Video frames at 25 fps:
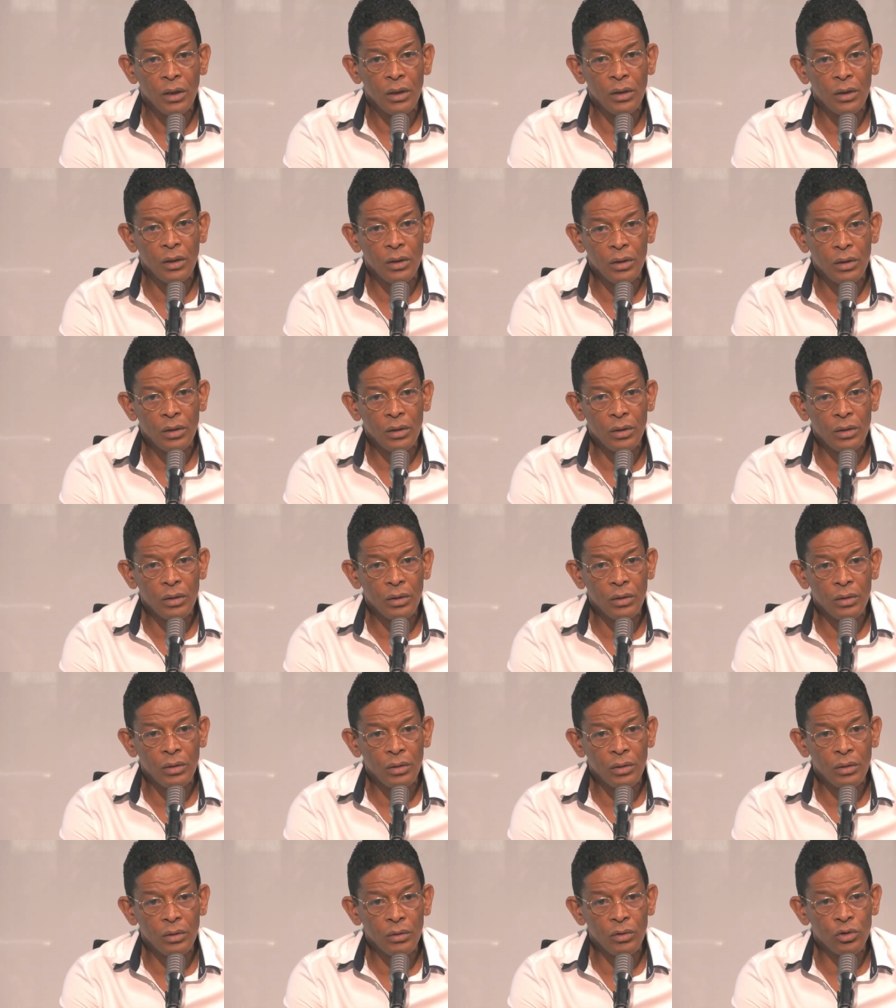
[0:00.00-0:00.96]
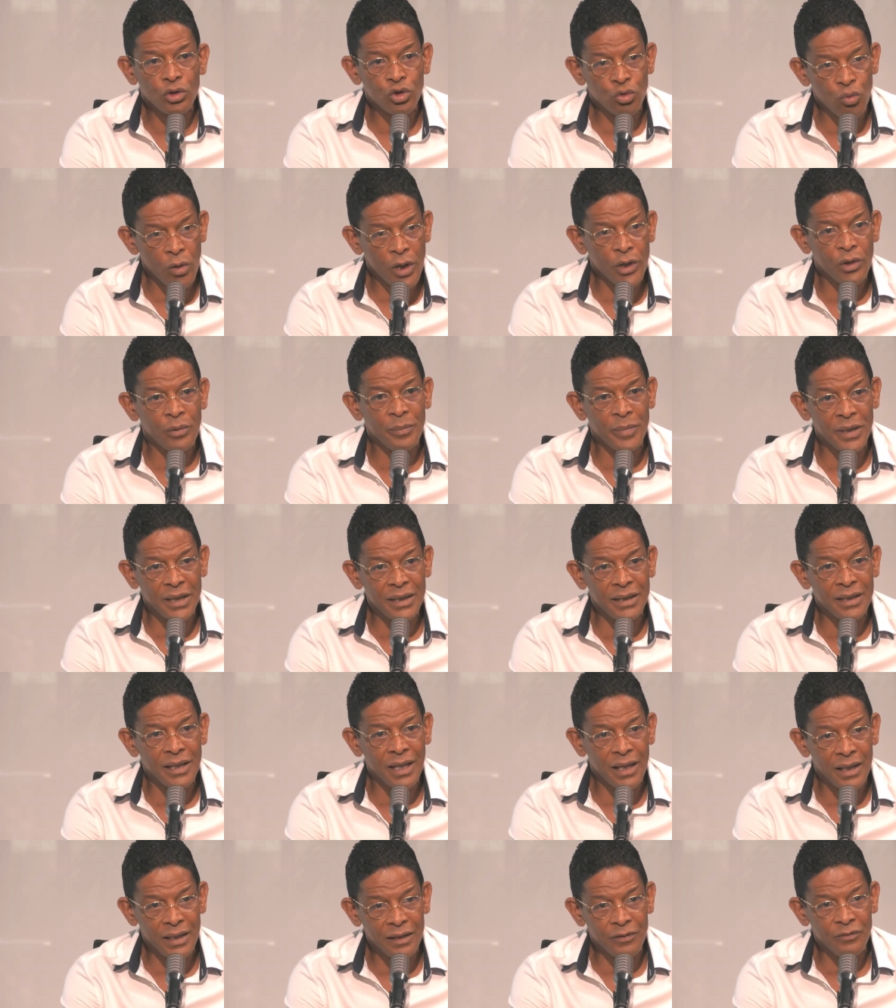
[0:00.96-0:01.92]
le choix de
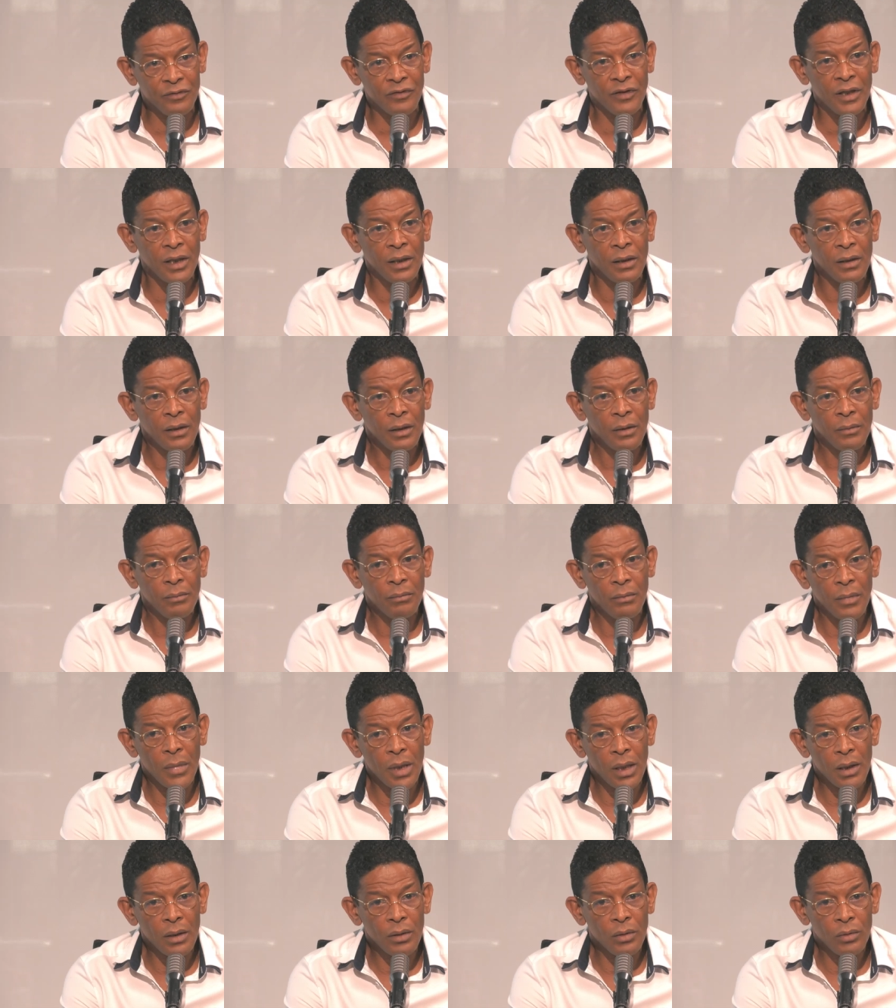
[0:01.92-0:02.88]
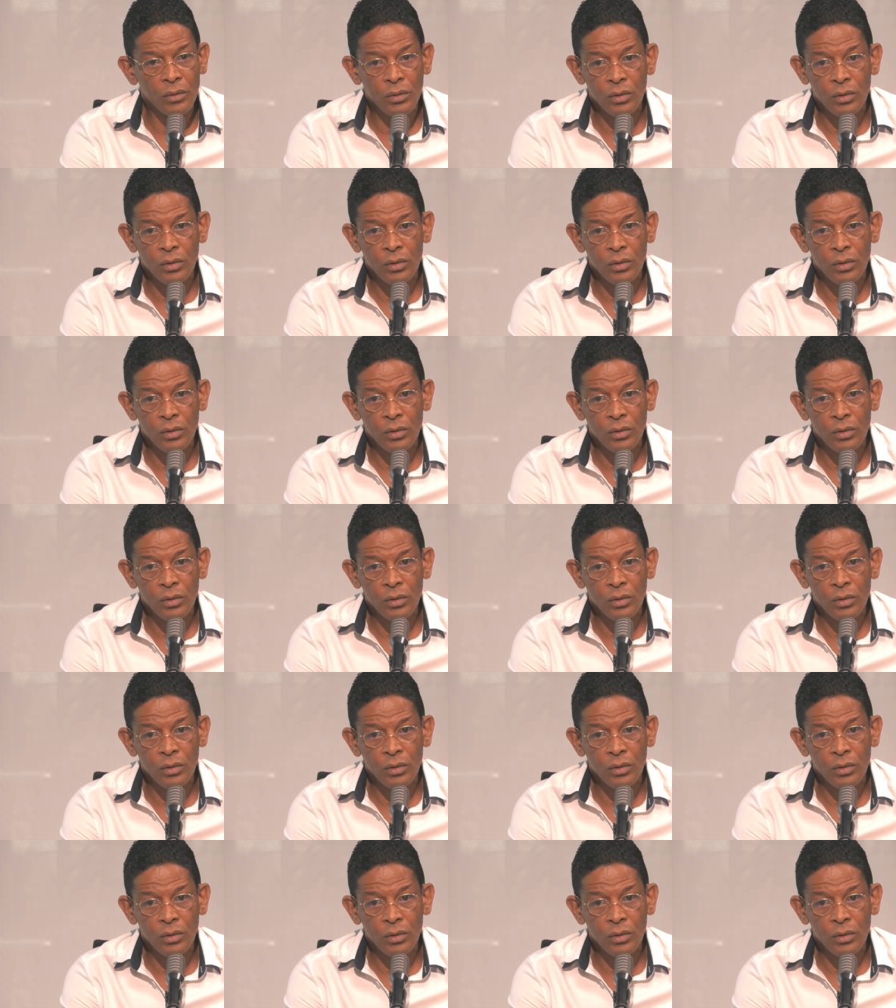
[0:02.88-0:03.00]
PIA est fait, mais